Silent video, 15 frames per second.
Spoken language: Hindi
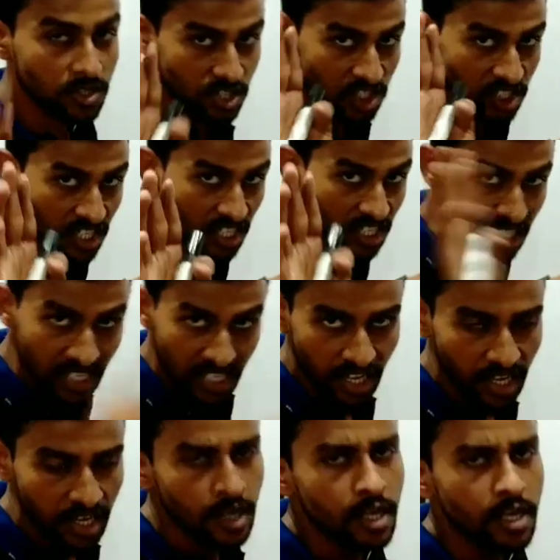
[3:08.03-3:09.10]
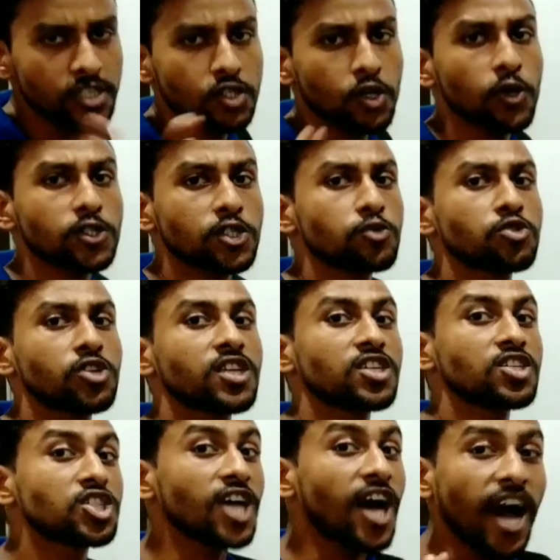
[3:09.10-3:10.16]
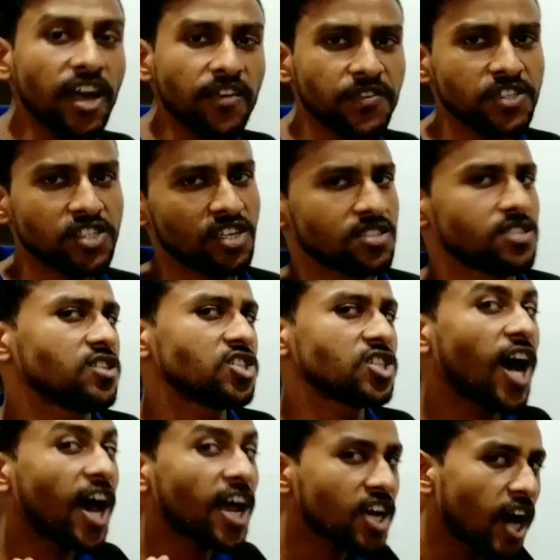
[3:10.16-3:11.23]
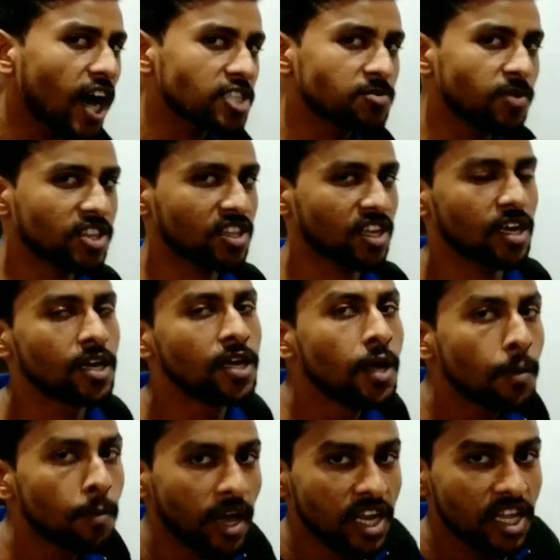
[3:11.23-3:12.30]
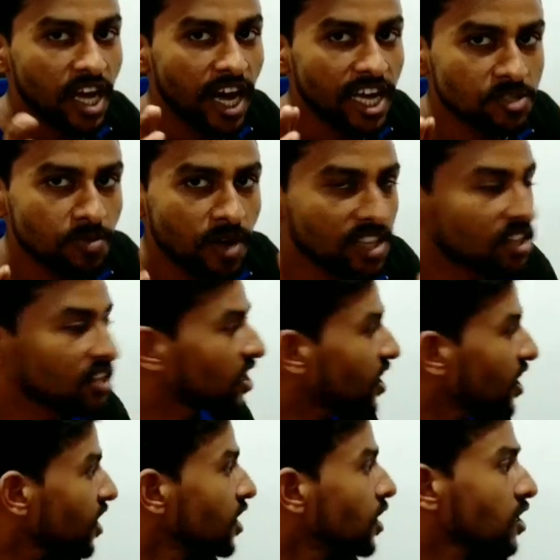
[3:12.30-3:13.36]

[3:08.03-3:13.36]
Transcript: चीजें की हैं इस कॉन्स्टिट्यूशन की चार फीचर्स है चार खास बातें हैं पहली खास बात ये